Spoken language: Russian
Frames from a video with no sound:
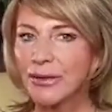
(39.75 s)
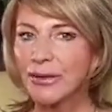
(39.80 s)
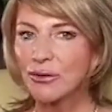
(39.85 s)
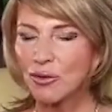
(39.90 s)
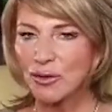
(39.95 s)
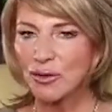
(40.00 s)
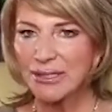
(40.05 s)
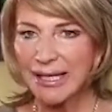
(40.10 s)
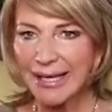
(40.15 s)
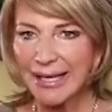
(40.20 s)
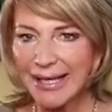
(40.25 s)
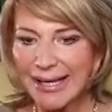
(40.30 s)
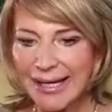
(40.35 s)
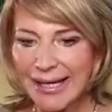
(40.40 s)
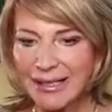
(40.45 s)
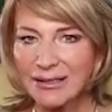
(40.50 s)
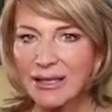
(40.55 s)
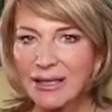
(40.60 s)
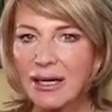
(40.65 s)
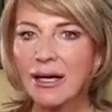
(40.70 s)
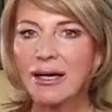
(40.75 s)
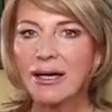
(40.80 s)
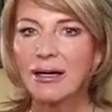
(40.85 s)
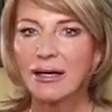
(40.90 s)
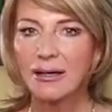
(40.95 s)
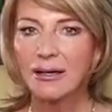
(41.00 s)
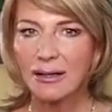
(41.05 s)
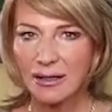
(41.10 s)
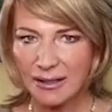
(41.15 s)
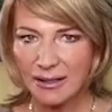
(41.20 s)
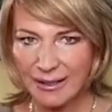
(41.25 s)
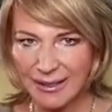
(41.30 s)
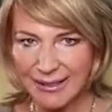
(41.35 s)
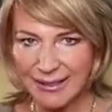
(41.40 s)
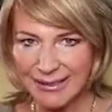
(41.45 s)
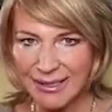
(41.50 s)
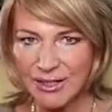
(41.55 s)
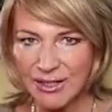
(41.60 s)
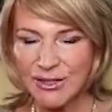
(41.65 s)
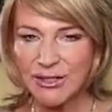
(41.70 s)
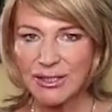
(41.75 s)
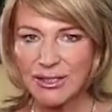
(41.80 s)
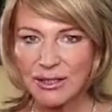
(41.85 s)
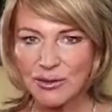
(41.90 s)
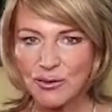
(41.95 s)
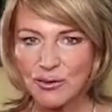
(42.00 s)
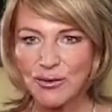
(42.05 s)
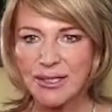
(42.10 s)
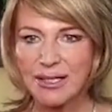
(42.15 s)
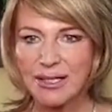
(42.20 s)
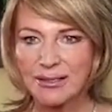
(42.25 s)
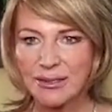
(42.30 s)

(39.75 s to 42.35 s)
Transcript: То есть это критично, друзья,